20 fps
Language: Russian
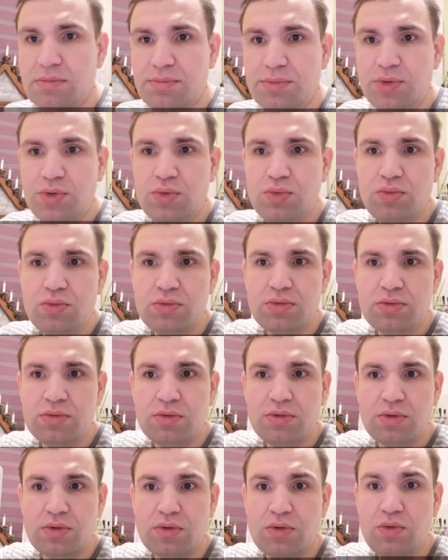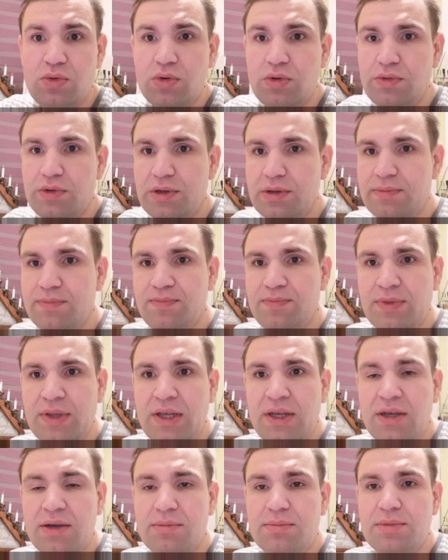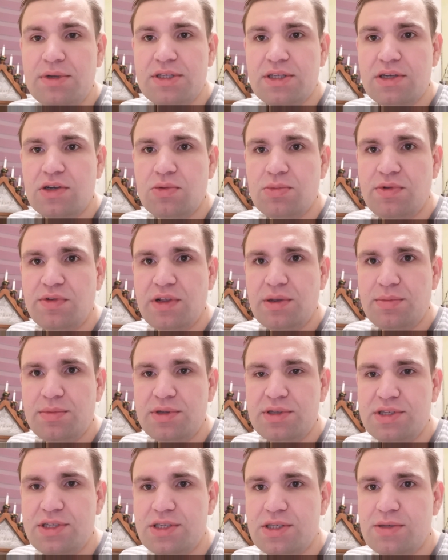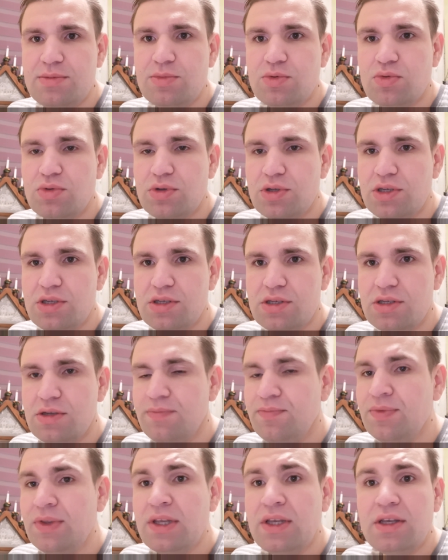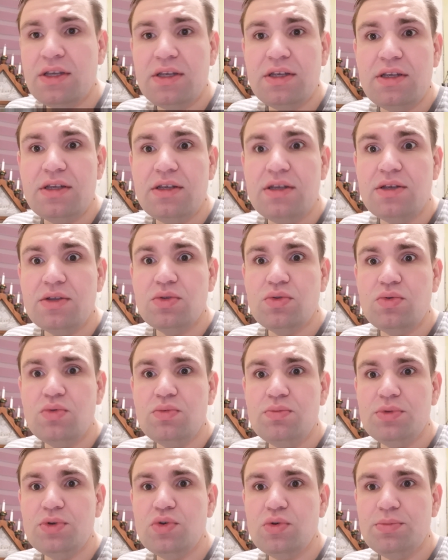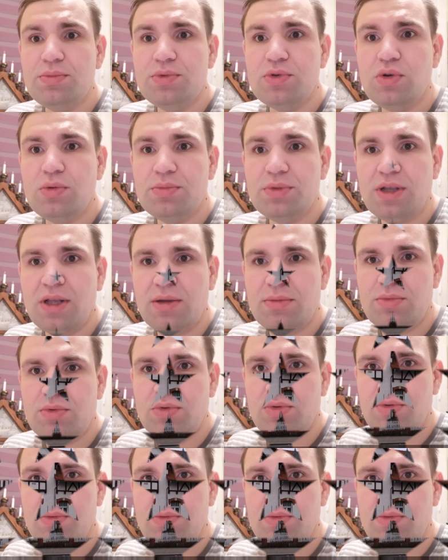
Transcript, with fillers: пью кофе. Быстренько у меня время 10 минут есть. И иду бегом-бегом на работу.